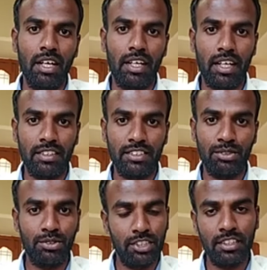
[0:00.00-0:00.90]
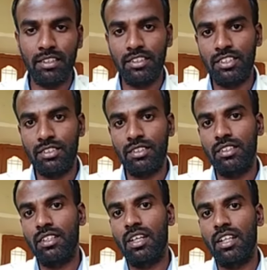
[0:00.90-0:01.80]
అనాలిసిస్ చూసే జస్ట్
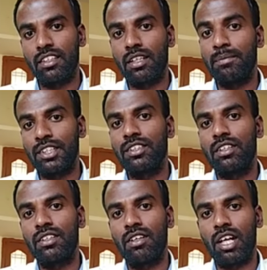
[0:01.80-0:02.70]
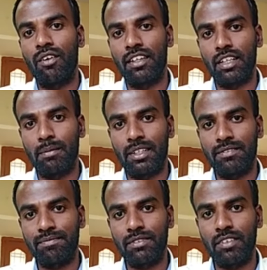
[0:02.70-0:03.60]
అంత సబ్జెక్టు అందులో కవర్ అయిందనమాట
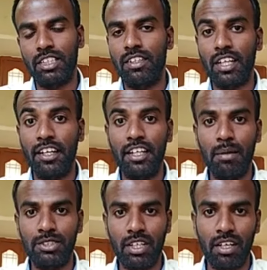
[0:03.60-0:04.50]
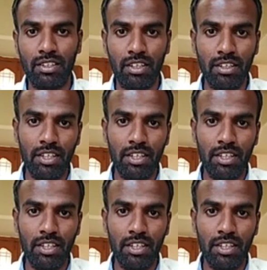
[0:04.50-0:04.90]
వాస్తవానికి అన్ని అంశాలు అందులో